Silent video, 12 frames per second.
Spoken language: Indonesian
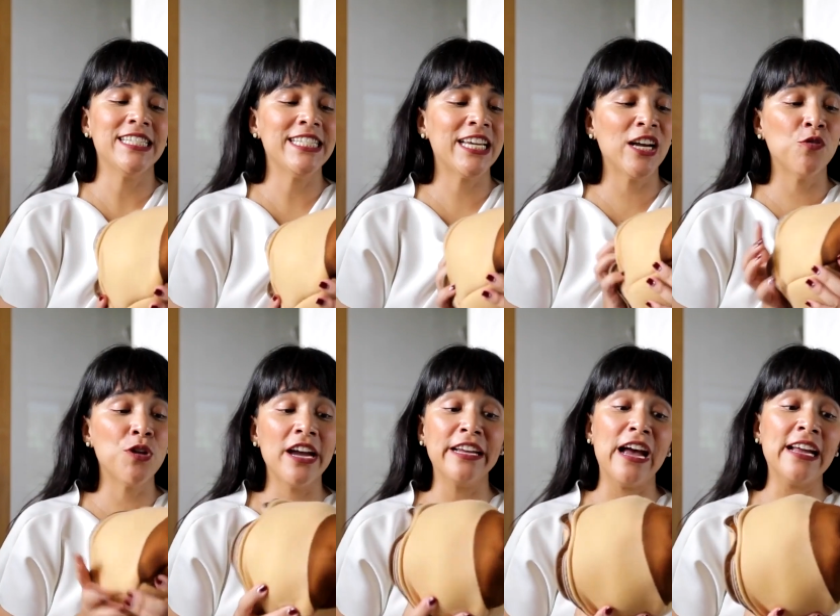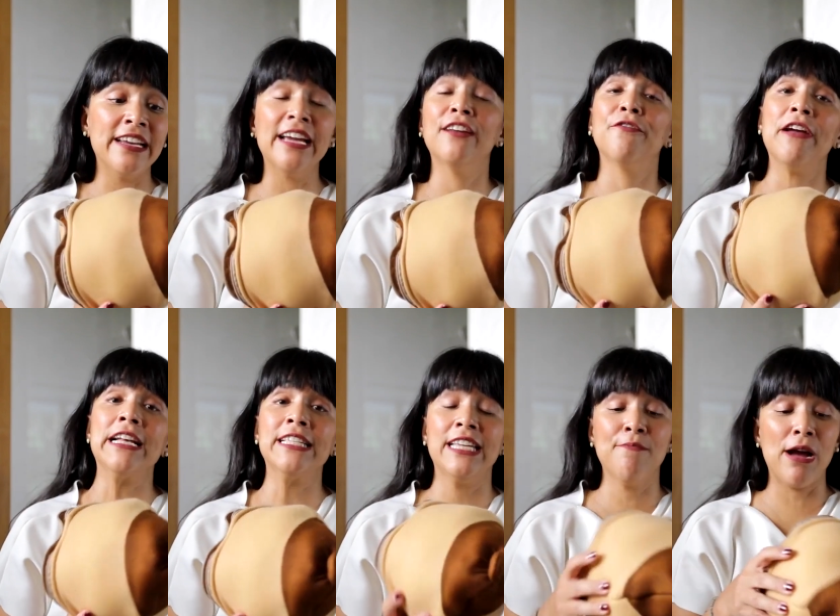jika udah ada
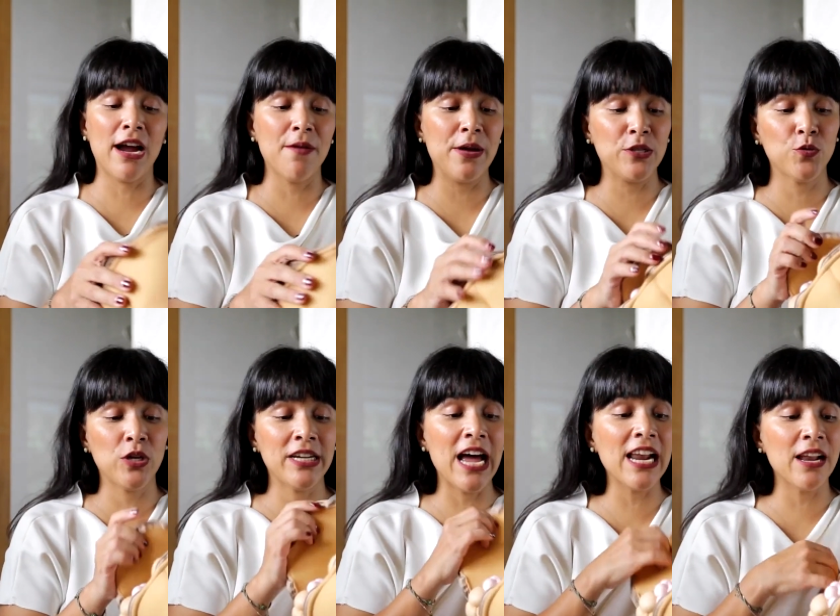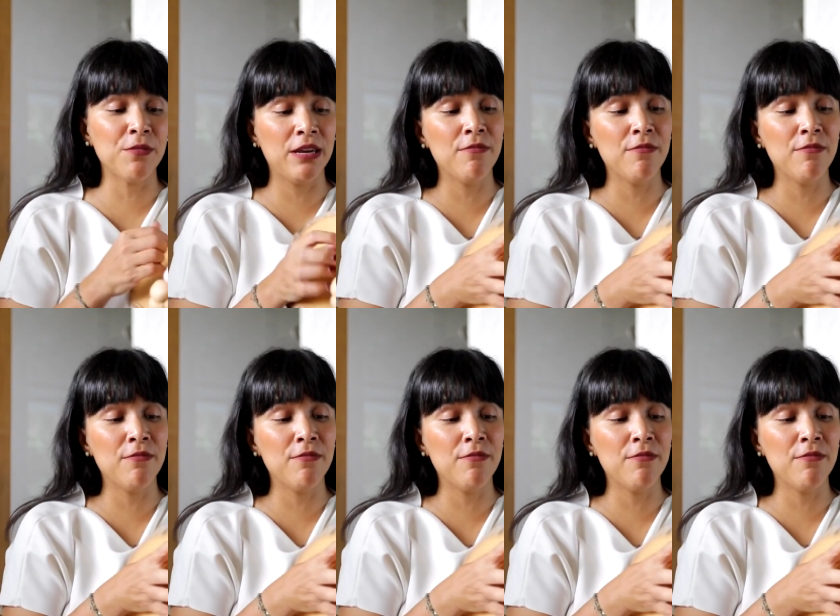infeksi, maka masuk ke dalam.